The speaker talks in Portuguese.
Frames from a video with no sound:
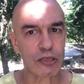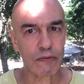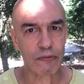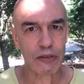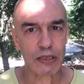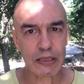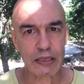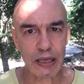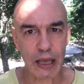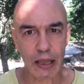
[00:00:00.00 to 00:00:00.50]

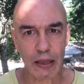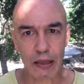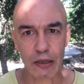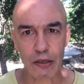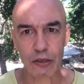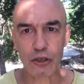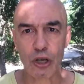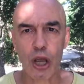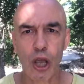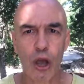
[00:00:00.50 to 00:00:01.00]

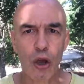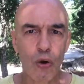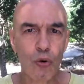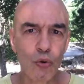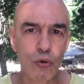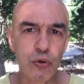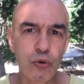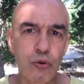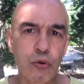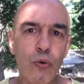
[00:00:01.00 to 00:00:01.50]
avançadas,
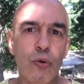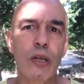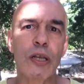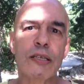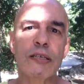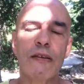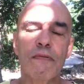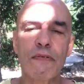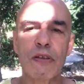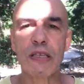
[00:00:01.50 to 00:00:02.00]

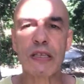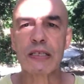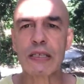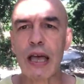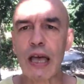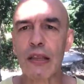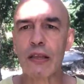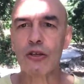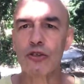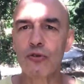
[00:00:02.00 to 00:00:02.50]
culturas
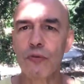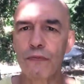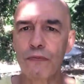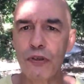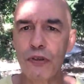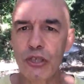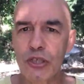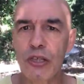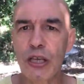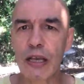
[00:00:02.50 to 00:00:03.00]
avançadas,
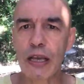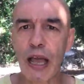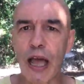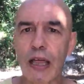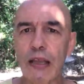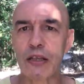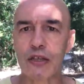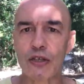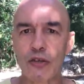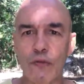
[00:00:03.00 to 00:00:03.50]

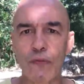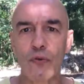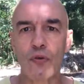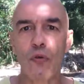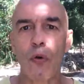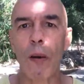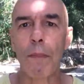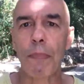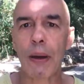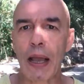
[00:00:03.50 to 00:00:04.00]
sofisticadas, que
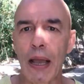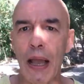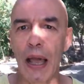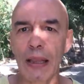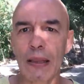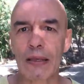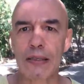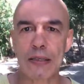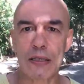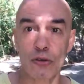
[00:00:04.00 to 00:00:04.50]
foram
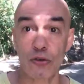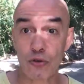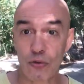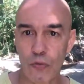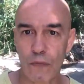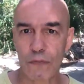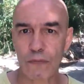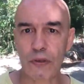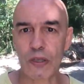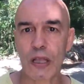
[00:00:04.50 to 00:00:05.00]
apagadas antes
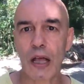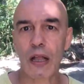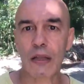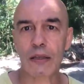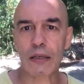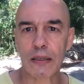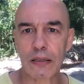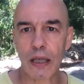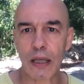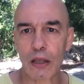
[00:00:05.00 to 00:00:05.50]
do final
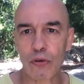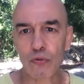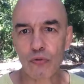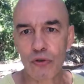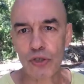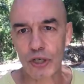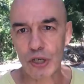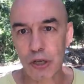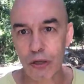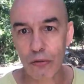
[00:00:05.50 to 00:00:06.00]
da Idade do
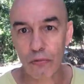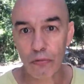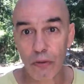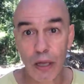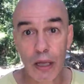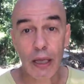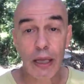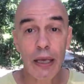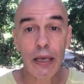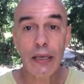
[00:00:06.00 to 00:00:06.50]
Gelo,
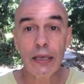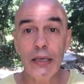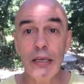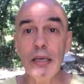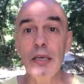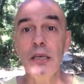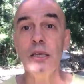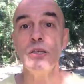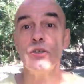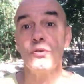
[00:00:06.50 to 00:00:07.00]

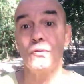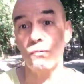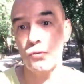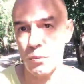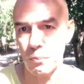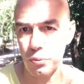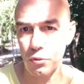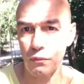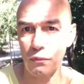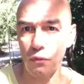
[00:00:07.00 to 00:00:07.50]
e isso foi
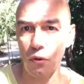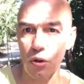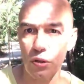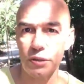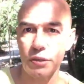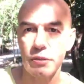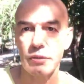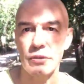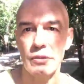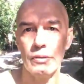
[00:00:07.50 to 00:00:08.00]
por
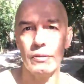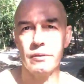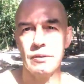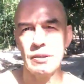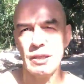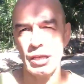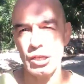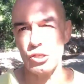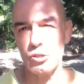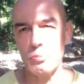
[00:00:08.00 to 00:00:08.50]
volta de
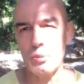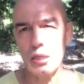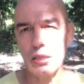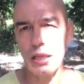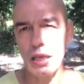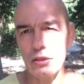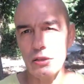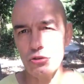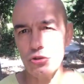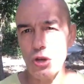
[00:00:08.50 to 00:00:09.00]
10 mil
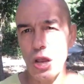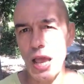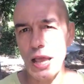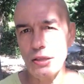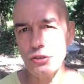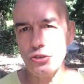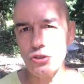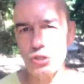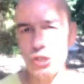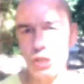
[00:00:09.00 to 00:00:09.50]
anos
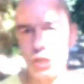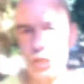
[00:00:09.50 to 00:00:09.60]
antes de